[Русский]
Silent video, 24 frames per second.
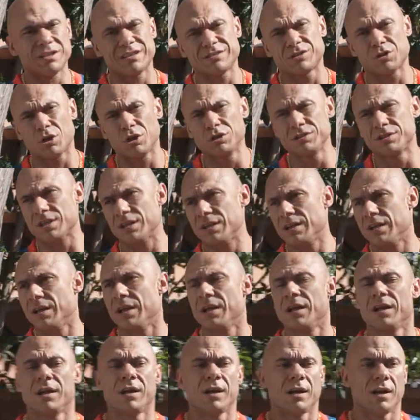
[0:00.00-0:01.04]
на солнце
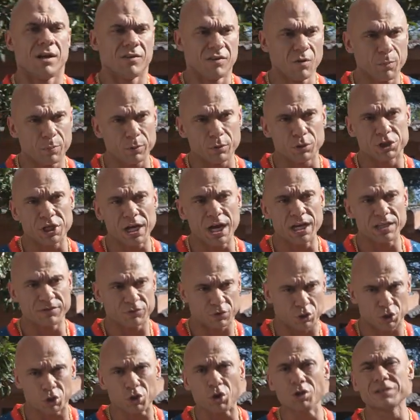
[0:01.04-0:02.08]
вы получаете...
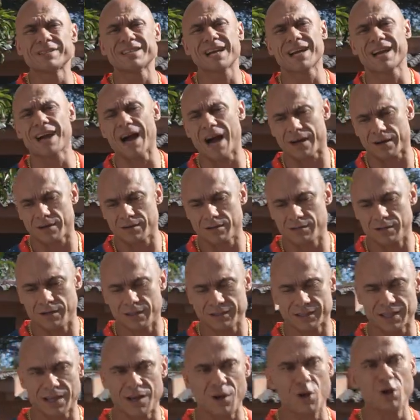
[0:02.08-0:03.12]
Что такое загар?
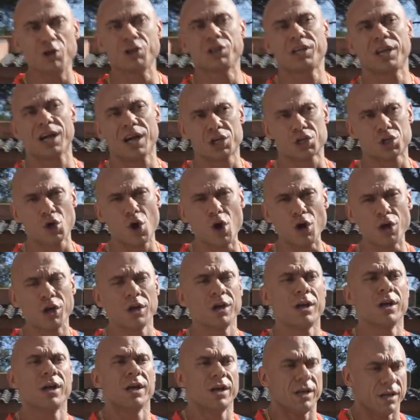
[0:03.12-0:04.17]
Это легкий ожог,
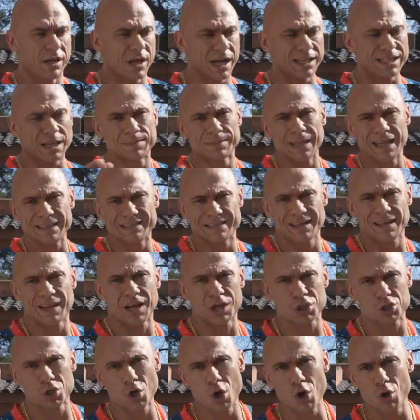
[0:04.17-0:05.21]
и адаптация к
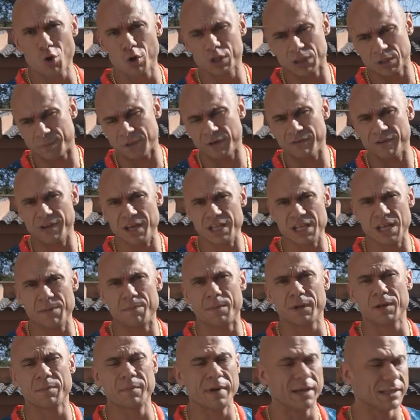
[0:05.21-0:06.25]
ожогу – это появление
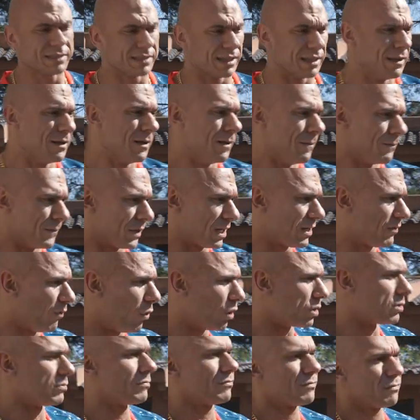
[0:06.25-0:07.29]
пигмента. Так
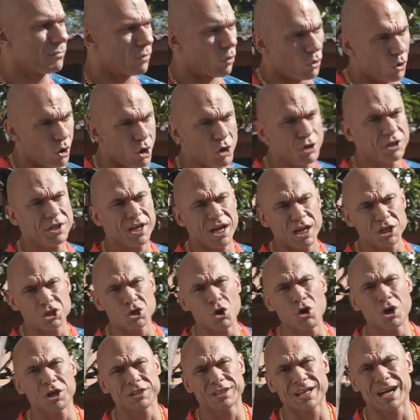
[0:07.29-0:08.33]
вот, легкий
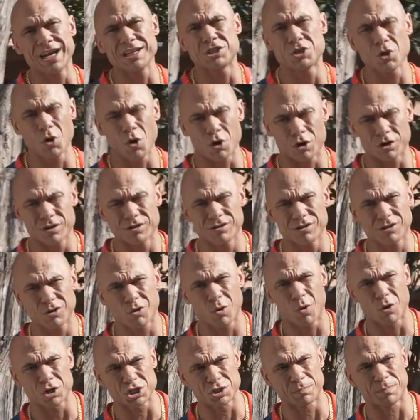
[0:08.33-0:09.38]
ожог это отек
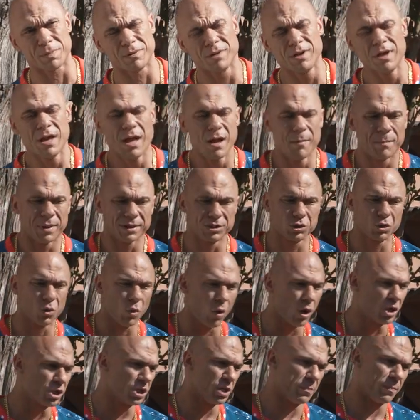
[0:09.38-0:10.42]
кожи, под
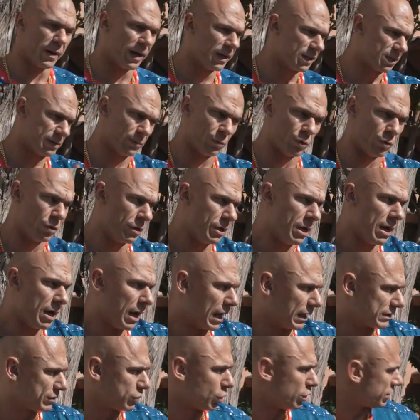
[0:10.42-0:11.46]
кожей, поэтому
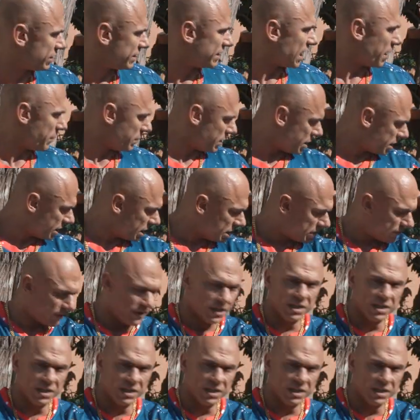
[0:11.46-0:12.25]
от солнца себя берегите,